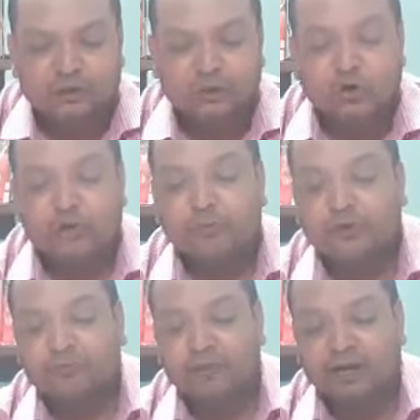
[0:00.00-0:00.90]
তো
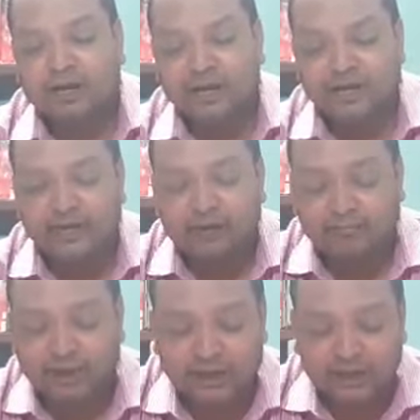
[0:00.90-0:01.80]
গল্পটি পড়ার আগে
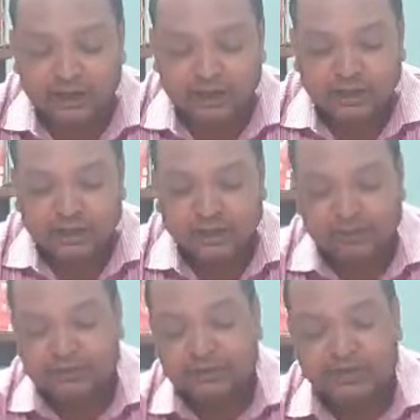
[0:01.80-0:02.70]
আমরা
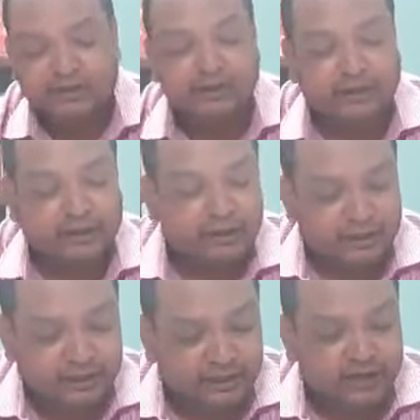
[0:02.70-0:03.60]
আমাদের
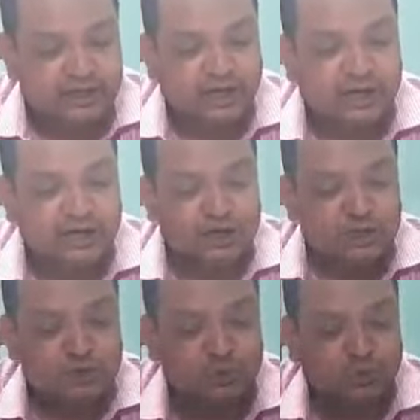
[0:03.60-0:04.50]
লেখিকা
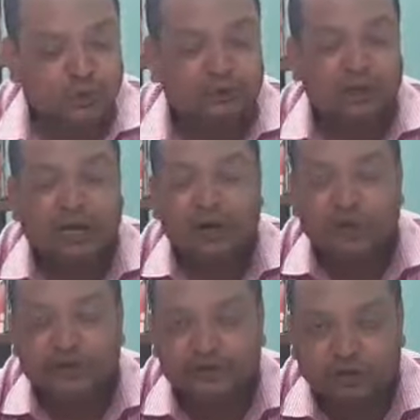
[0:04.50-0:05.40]
সুখলতা
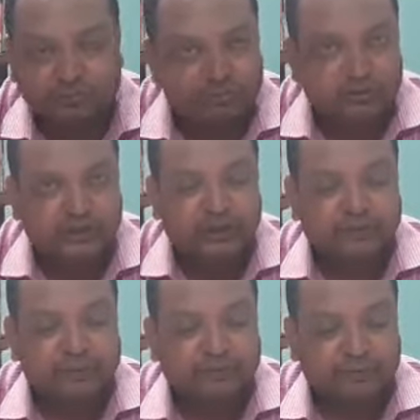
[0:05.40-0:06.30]
রায়ের সম্বন্ধে
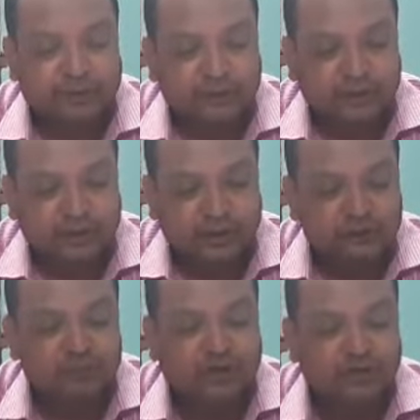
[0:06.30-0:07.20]

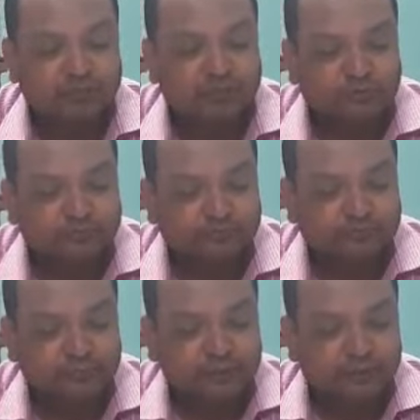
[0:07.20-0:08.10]
একটু জানবো
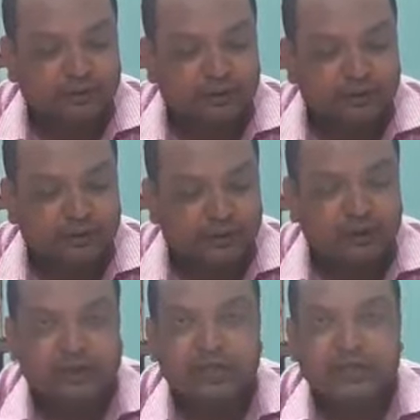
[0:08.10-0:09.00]

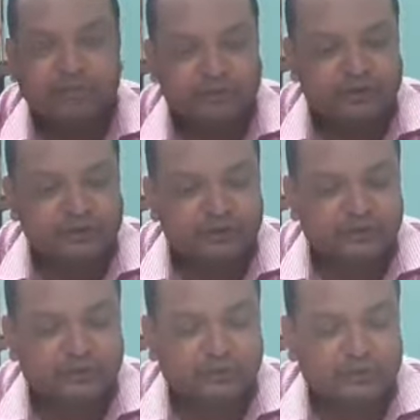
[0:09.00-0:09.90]
লেখিকা
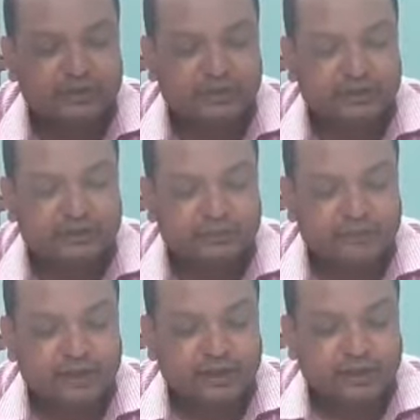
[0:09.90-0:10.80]
পরিচিতিতে রয়েছে
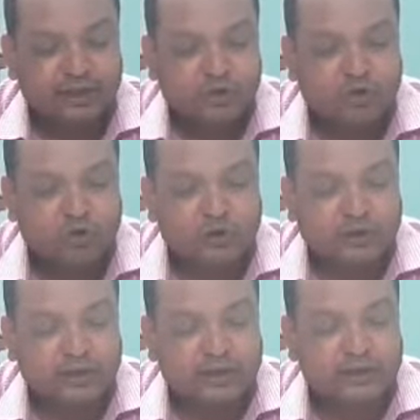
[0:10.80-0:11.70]

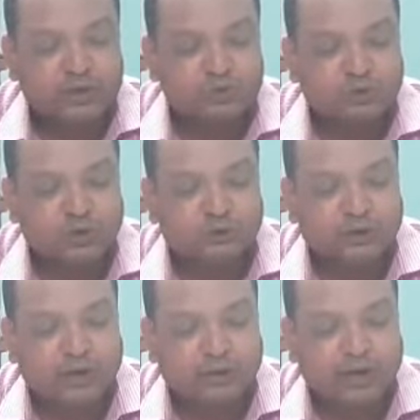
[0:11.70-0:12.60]
লেখিকা সুখলতা রাও